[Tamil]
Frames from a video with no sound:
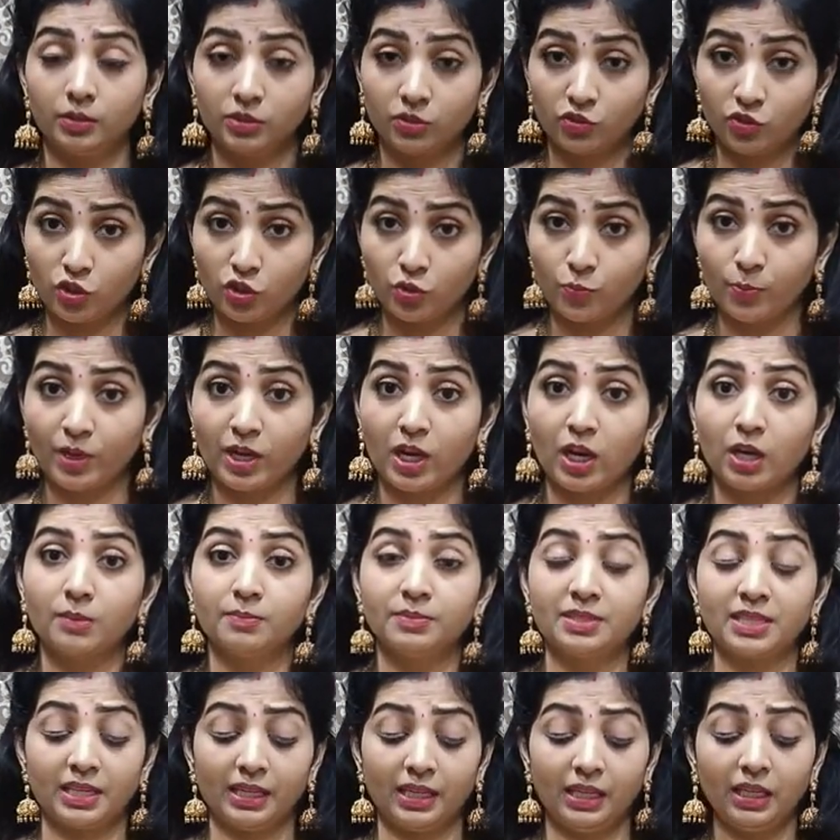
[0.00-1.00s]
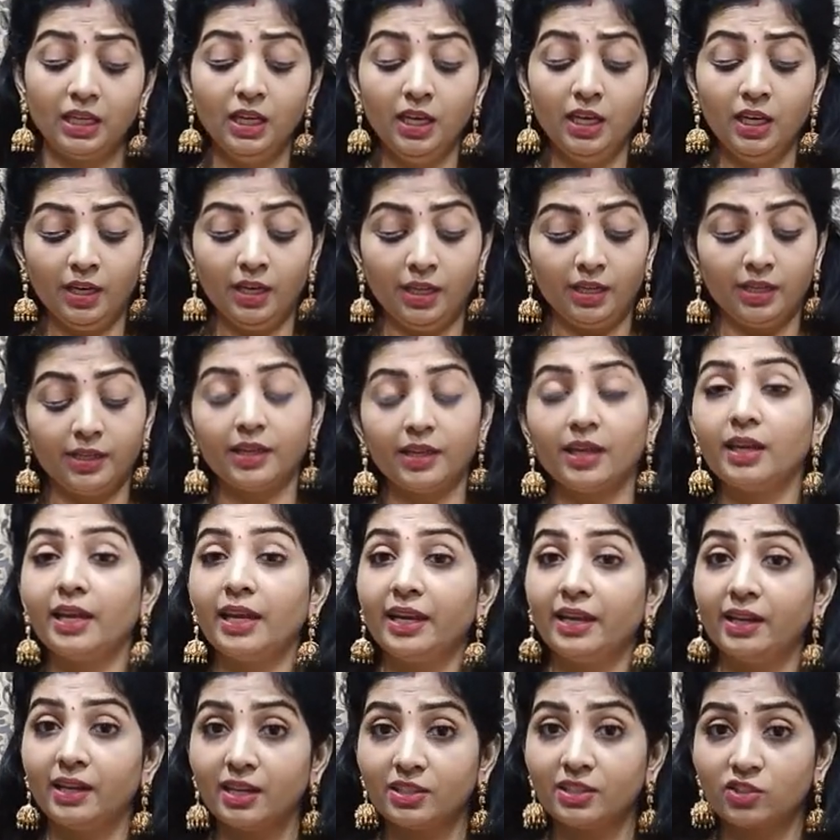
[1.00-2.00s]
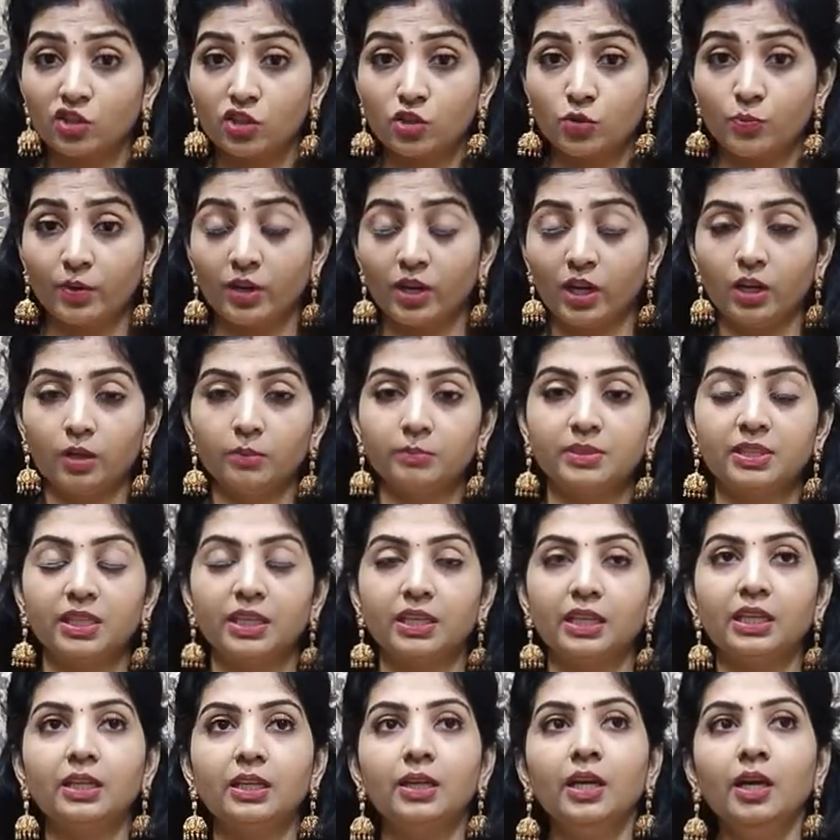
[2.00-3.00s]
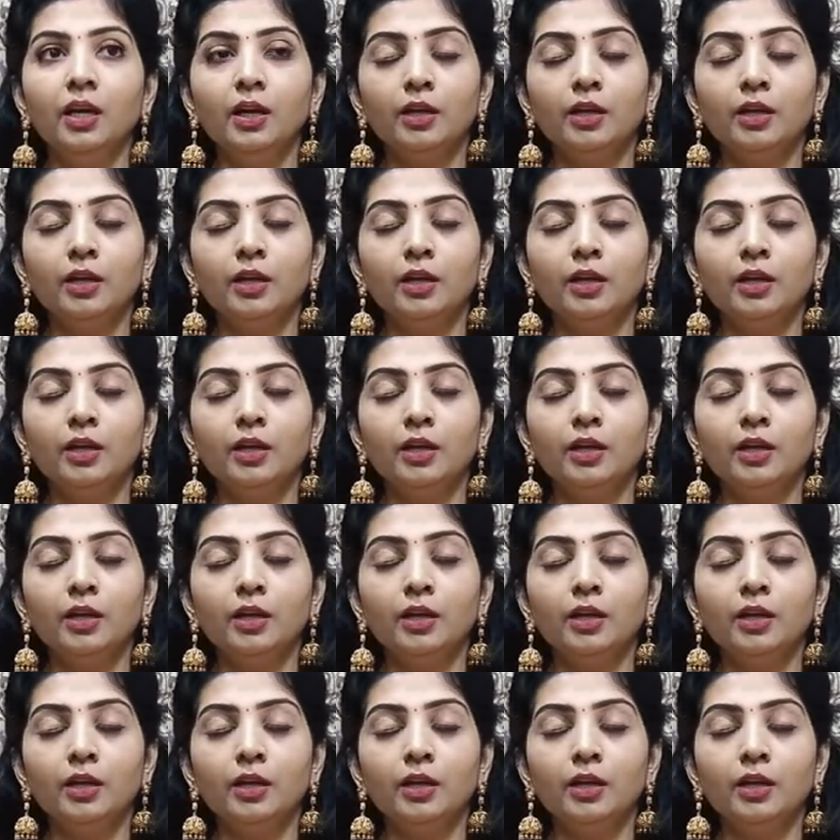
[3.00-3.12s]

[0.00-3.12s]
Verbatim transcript: ஸ்டிச் பண்ணாலும் சரி இல்லைன்னா லெஹங்கா ஸ்டிச் பண்ணாலும் சரி